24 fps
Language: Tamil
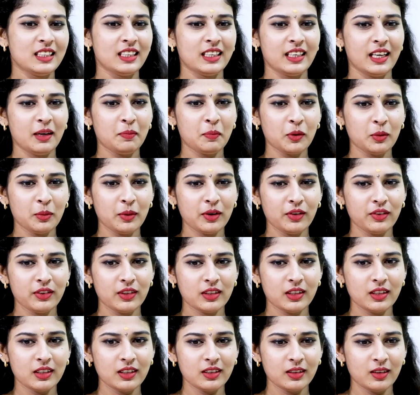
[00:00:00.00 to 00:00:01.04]
சார் எப்போவுமே
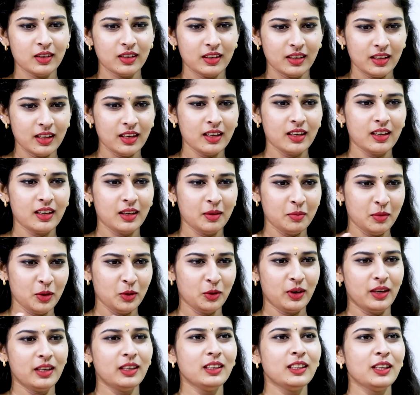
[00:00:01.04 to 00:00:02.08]
வந்துட்டு நீங்கள்
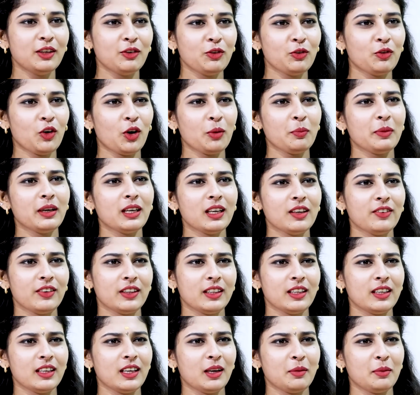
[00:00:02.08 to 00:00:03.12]
இப்படி ஒரு இன்டர்வியூ ஃபார்மேட்டில்
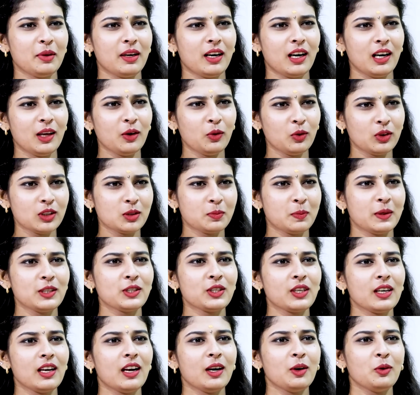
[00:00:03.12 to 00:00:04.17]
வந்தீங்க அப்படின்னாலே ஒரு
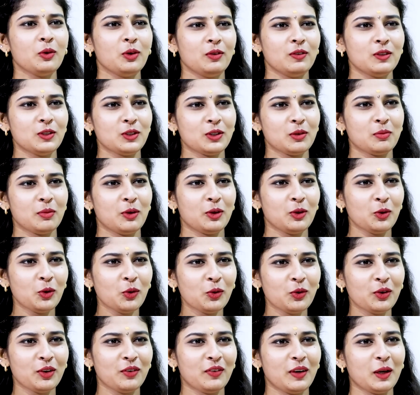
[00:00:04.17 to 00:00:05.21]
ஸ்பெஷலான ஒரு விஷயம்
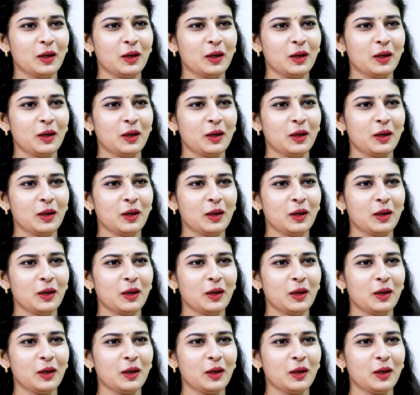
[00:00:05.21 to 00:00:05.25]
ஏதோ ஒன்று